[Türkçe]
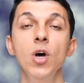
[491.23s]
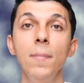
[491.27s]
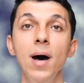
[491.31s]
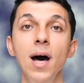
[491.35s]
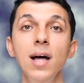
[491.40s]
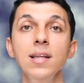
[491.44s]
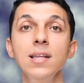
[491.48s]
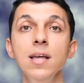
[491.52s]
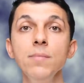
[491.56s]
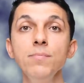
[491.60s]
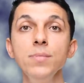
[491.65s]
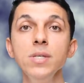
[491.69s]

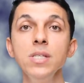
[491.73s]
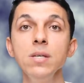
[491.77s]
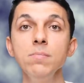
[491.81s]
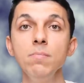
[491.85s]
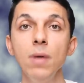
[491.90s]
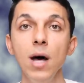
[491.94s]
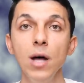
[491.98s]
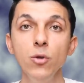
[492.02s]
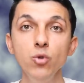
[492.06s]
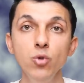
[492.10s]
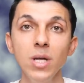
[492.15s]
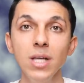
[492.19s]
Madem bizi
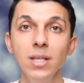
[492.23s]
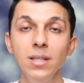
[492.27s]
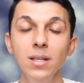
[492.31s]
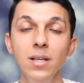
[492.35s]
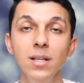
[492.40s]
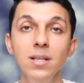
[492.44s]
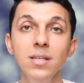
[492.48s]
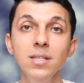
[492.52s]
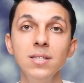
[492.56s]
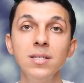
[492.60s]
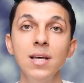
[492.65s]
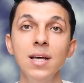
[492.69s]
mağdur
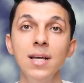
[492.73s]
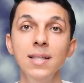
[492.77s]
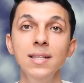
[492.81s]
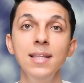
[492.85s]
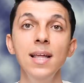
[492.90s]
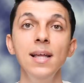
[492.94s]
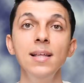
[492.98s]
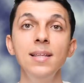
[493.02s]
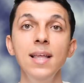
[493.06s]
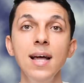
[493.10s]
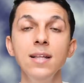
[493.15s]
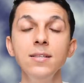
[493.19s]
ettiniz
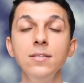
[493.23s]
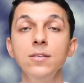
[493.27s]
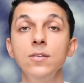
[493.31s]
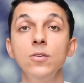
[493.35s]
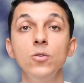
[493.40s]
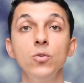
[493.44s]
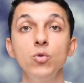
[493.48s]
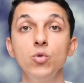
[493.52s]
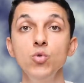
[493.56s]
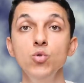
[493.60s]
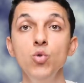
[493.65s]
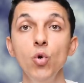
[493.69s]

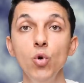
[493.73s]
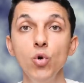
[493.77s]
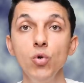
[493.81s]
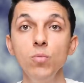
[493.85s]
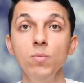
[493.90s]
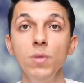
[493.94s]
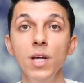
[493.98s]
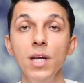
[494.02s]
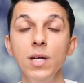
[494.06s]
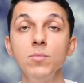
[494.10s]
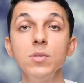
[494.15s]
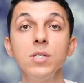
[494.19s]
neden
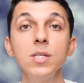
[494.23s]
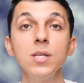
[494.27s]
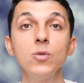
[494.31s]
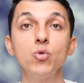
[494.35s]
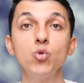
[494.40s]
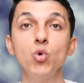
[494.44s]
yorumlarımıza,